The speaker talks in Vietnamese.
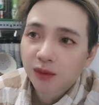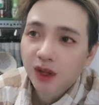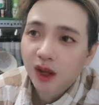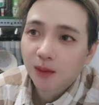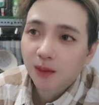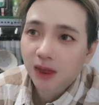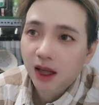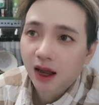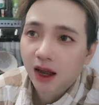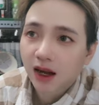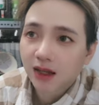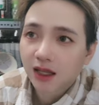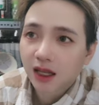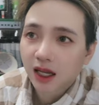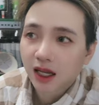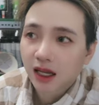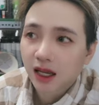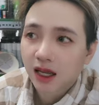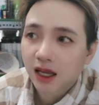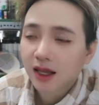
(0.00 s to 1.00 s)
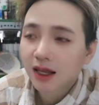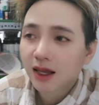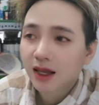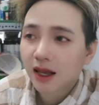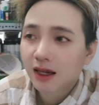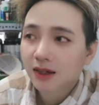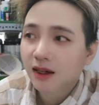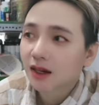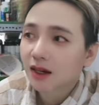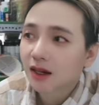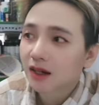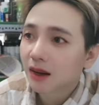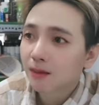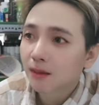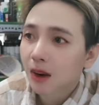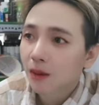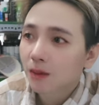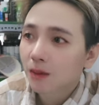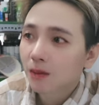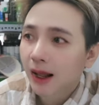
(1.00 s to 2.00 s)
đồng thời thì à, chí cảnh rất là
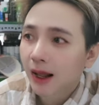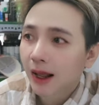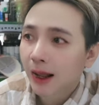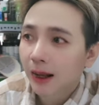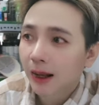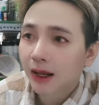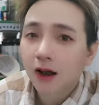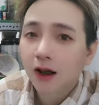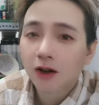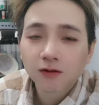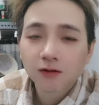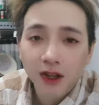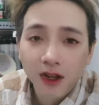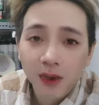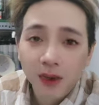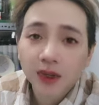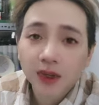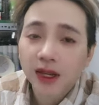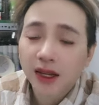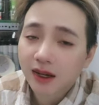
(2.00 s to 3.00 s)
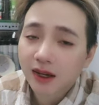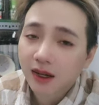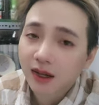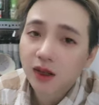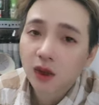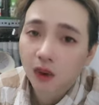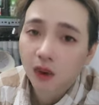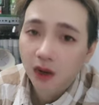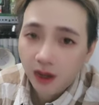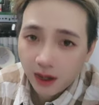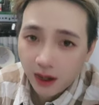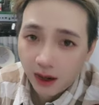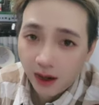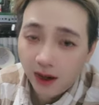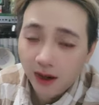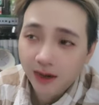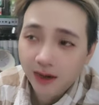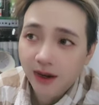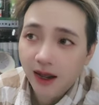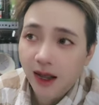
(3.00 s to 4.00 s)
mong là công việc của chị đi thuận
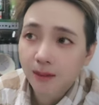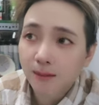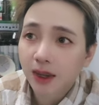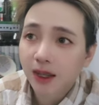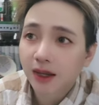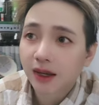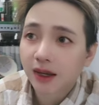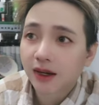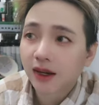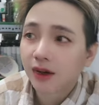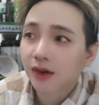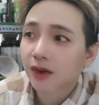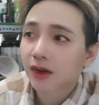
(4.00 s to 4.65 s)
lợi để mà chị đi